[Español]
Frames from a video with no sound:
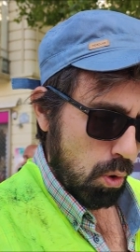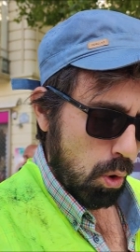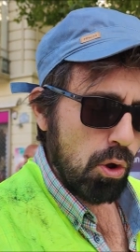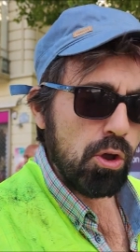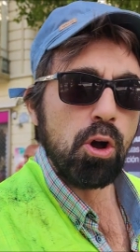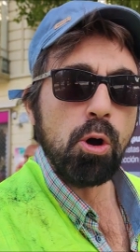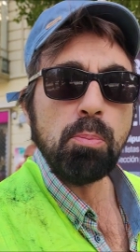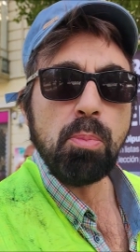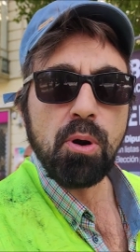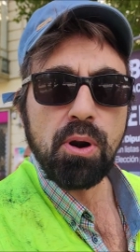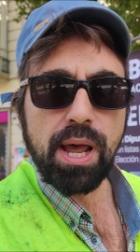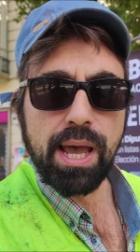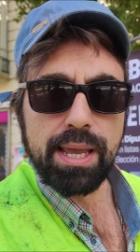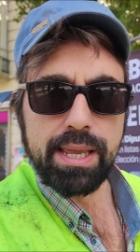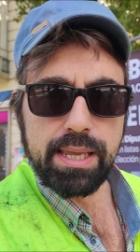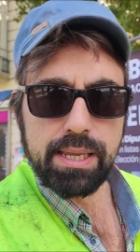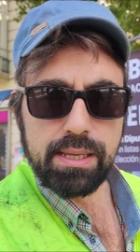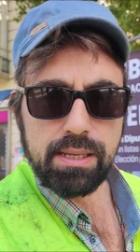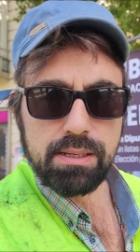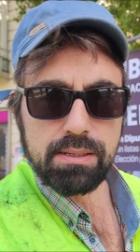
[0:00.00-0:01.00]
Oigo por
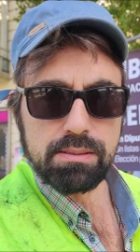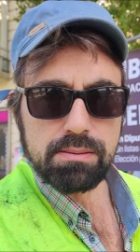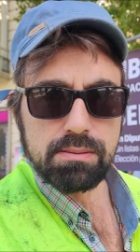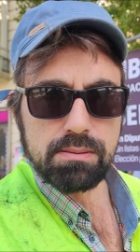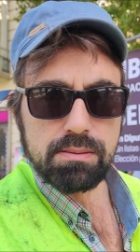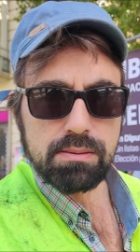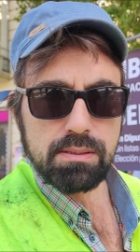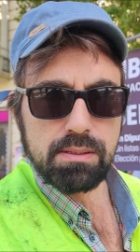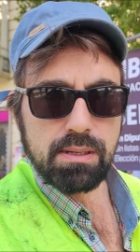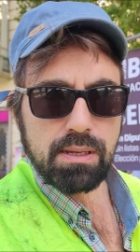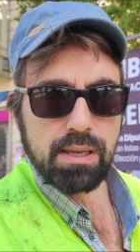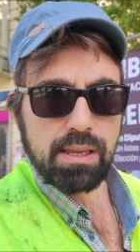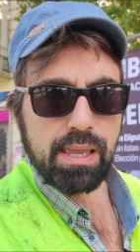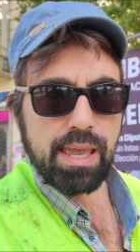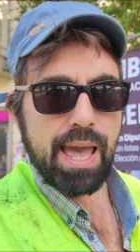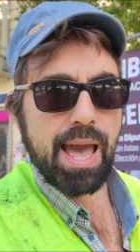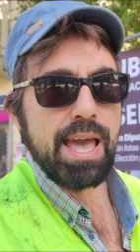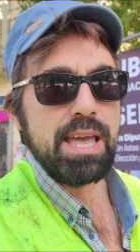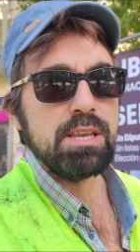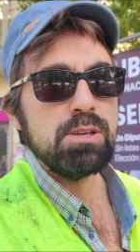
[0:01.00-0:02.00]
ahí
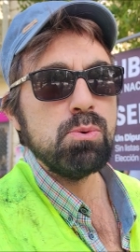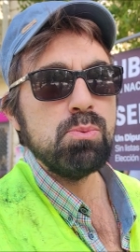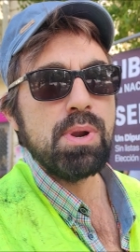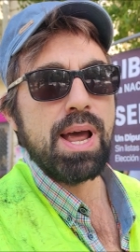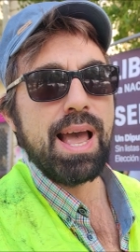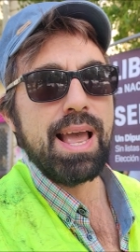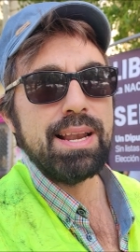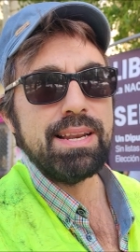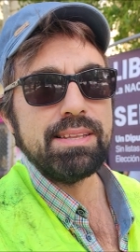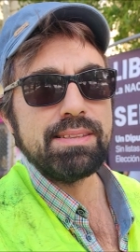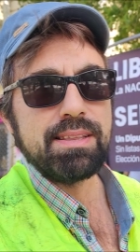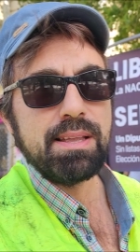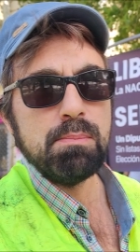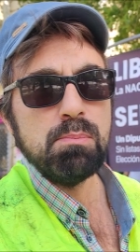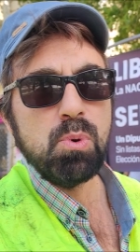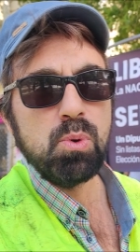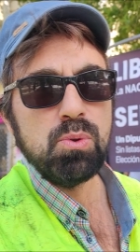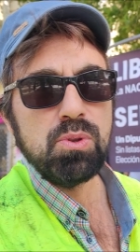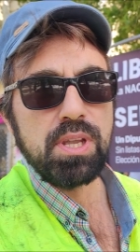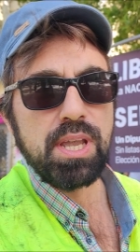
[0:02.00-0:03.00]
que hay unas élites
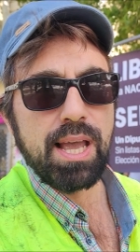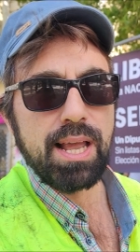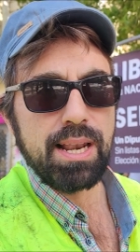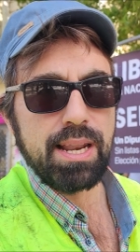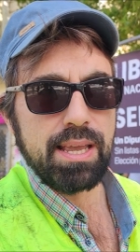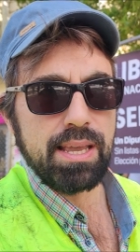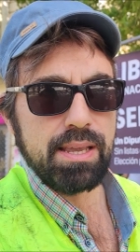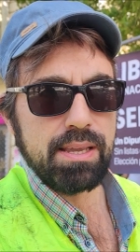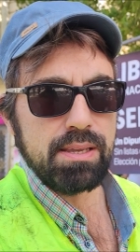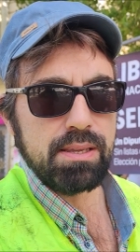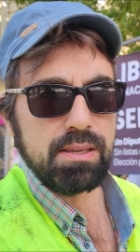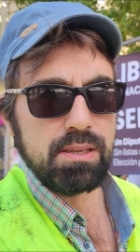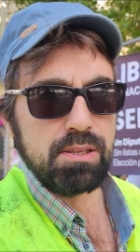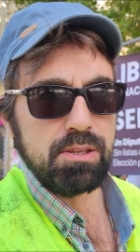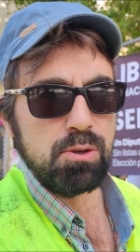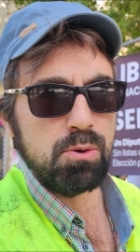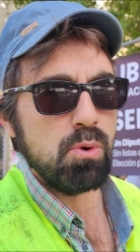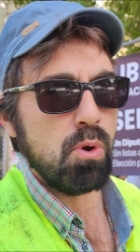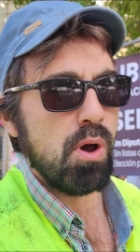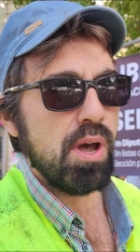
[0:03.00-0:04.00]
mundiales
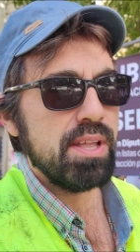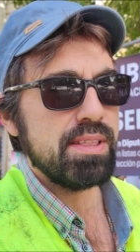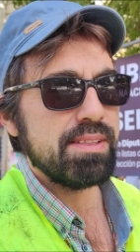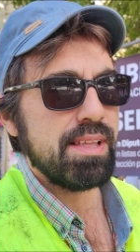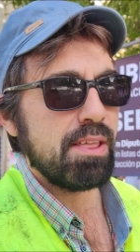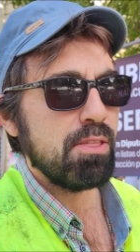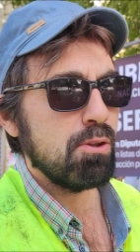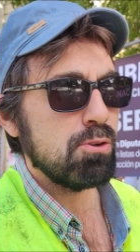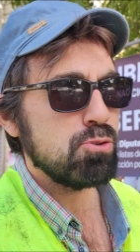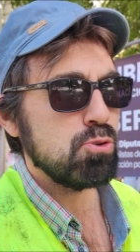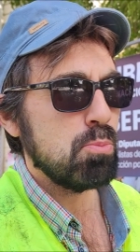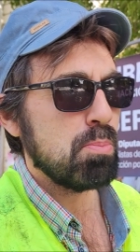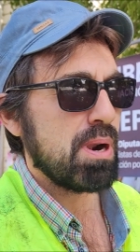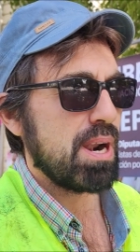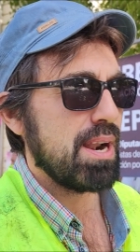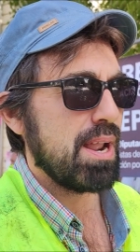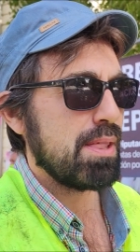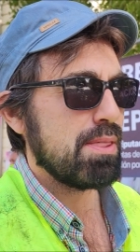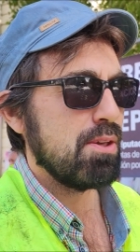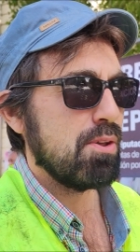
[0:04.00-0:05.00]
y unos estados
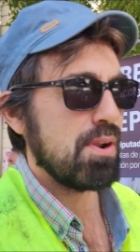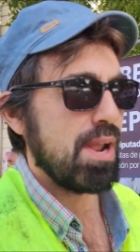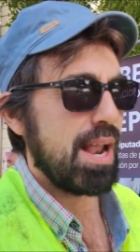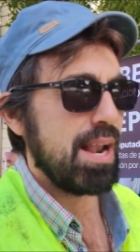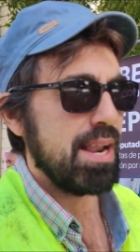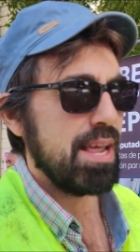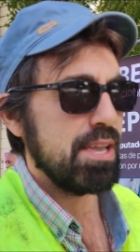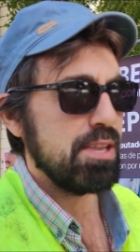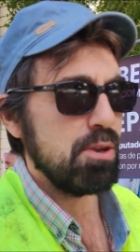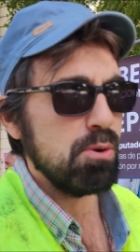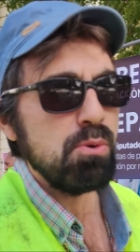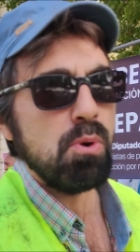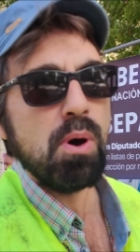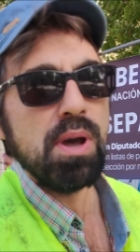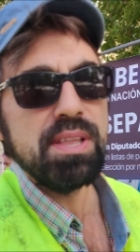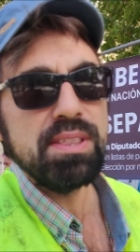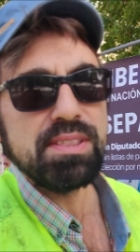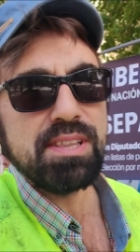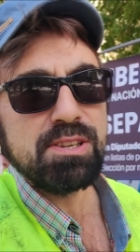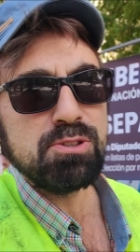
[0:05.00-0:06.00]
supranacionales y
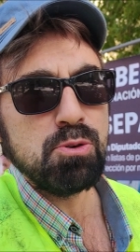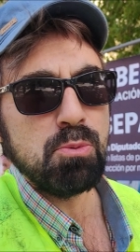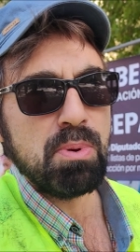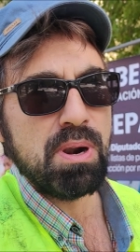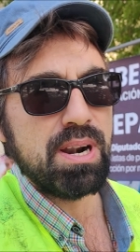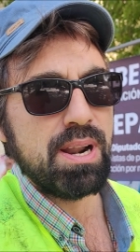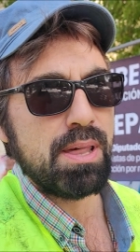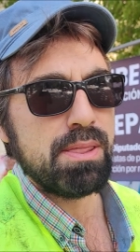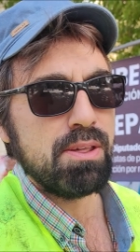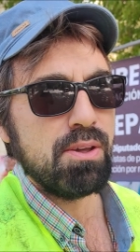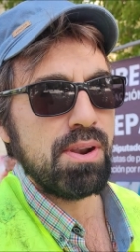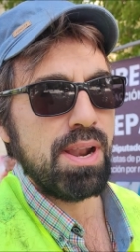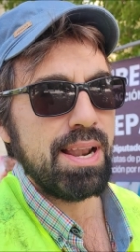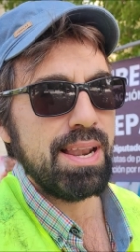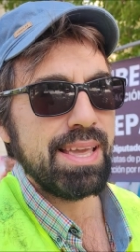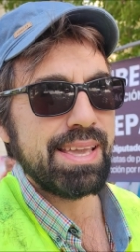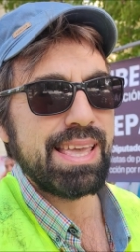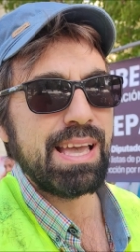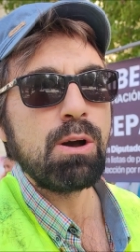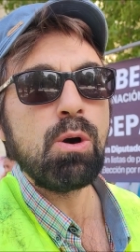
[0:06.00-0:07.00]
unos entes
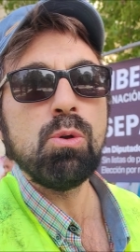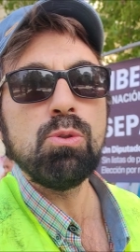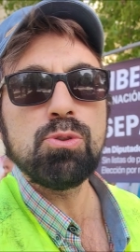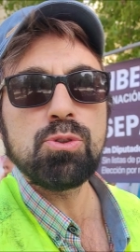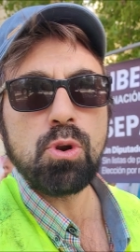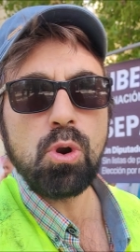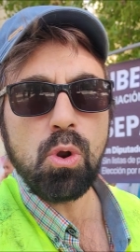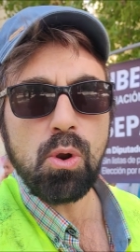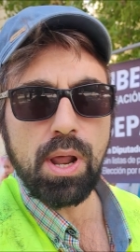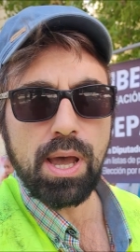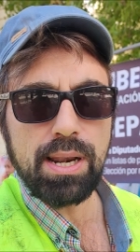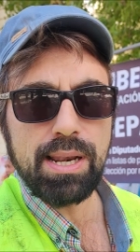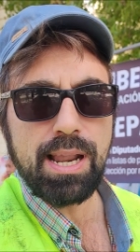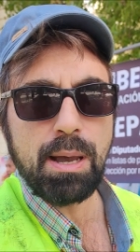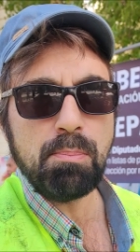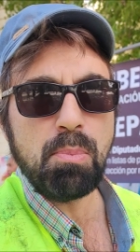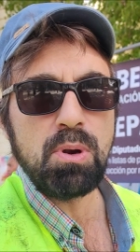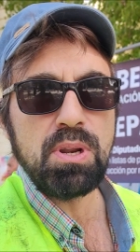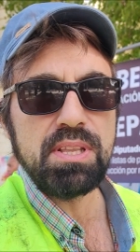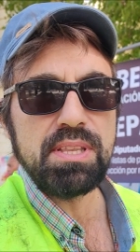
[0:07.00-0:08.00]
supranacionales que controlan
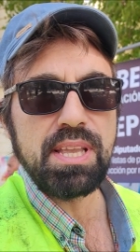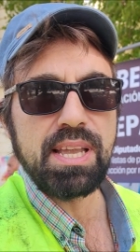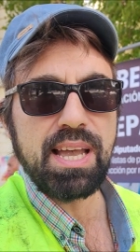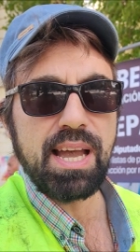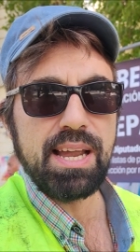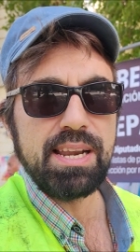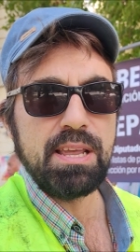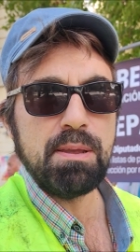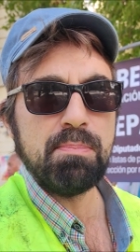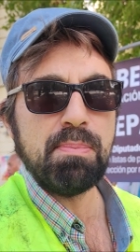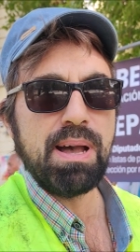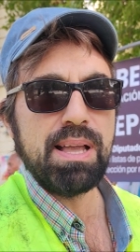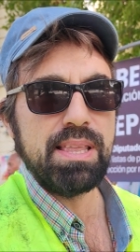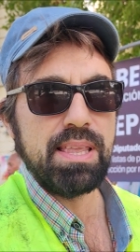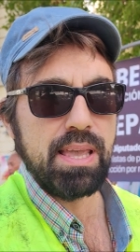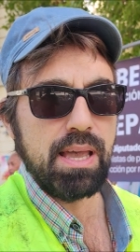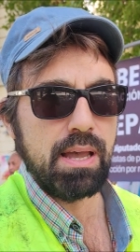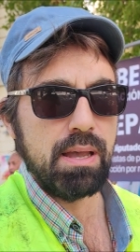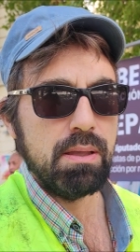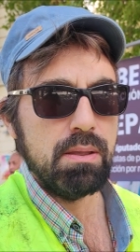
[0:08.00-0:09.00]
la política en
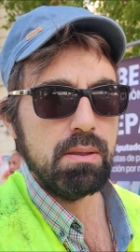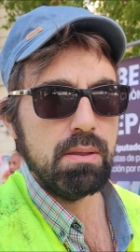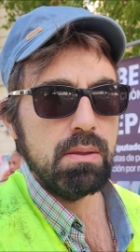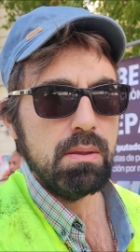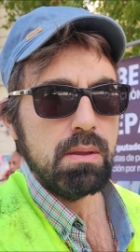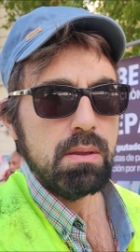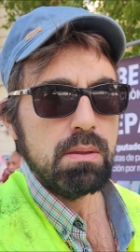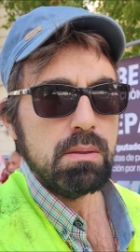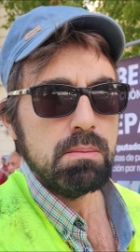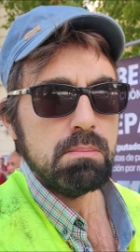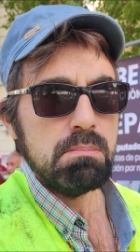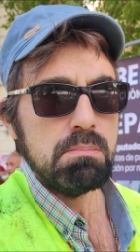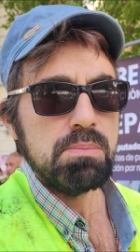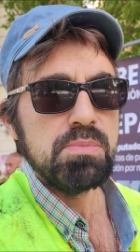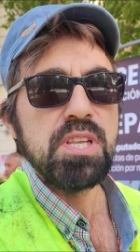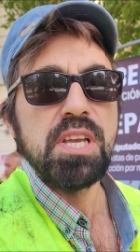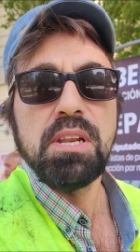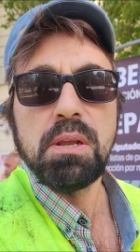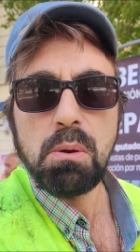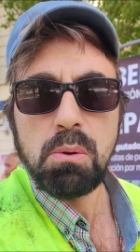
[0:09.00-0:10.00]
España.
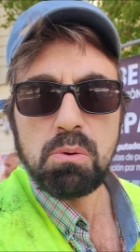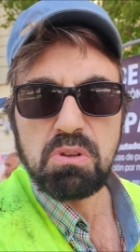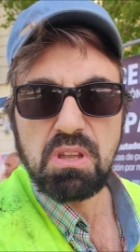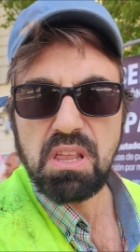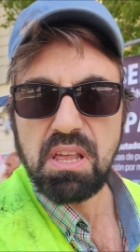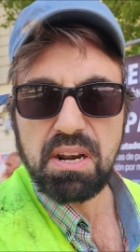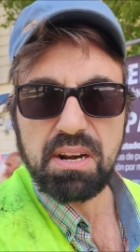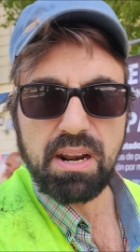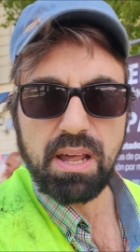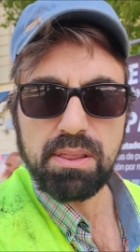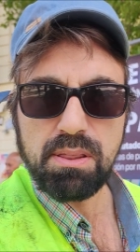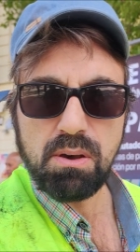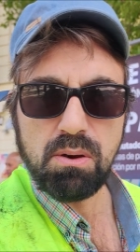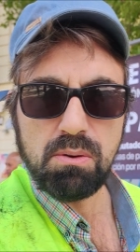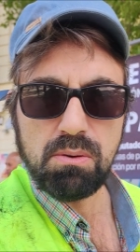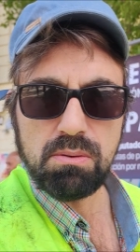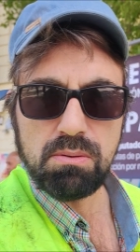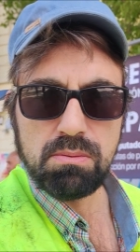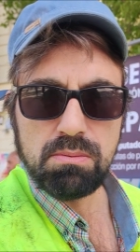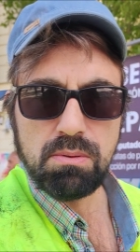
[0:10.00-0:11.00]
Tienen ustedes razón.
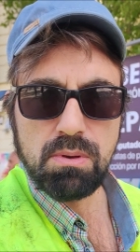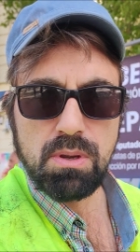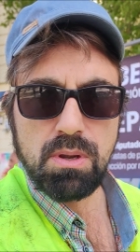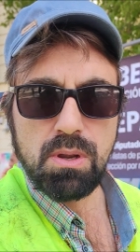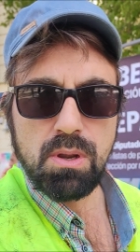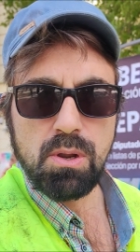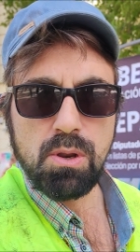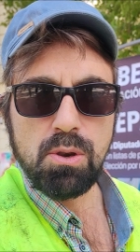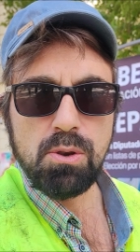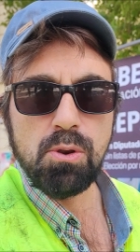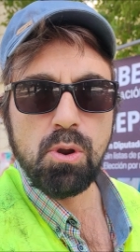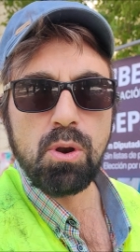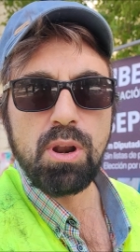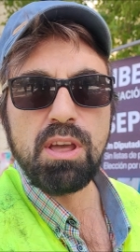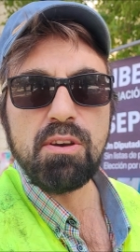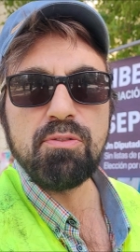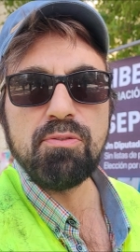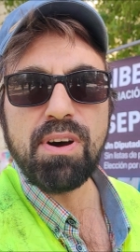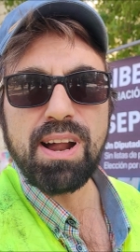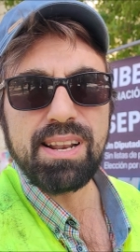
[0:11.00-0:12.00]
No
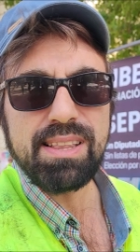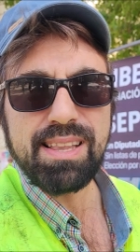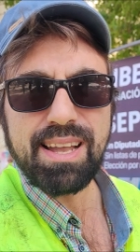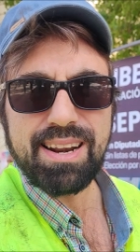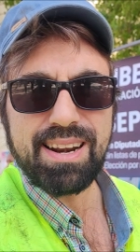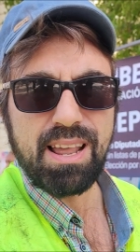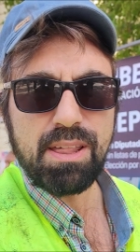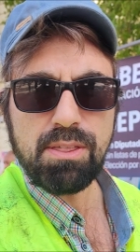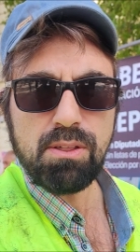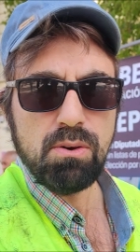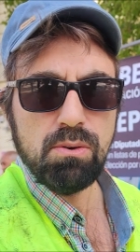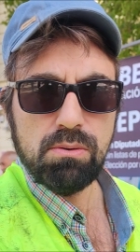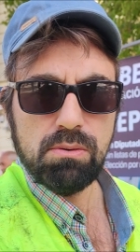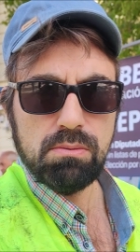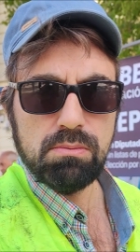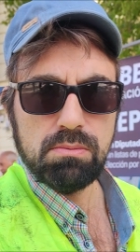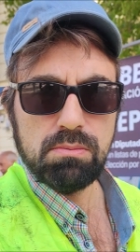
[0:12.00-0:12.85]
les falta razón.